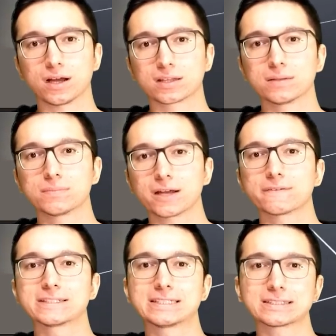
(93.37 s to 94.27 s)
adımlar
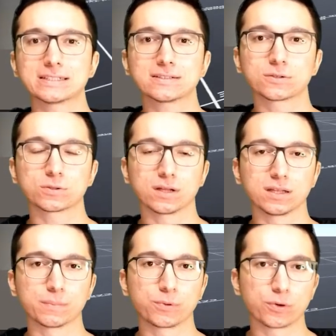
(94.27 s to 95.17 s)
ve sıklıkla
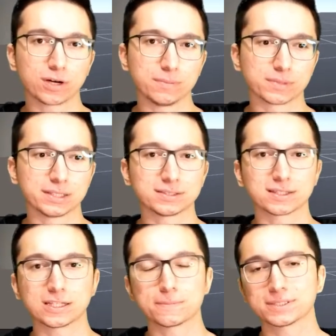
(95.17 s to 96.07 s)
kullanılan programları
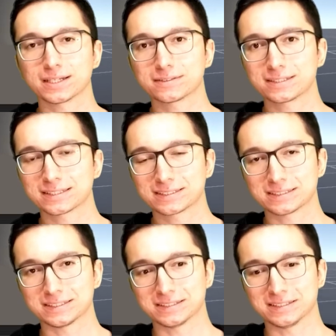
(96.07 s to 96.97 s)
işte tips and
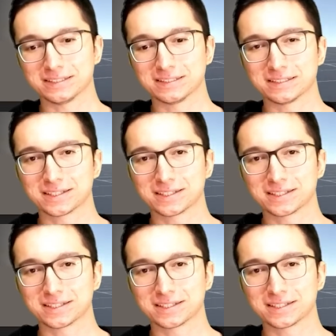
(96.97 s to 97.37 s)
tricks e,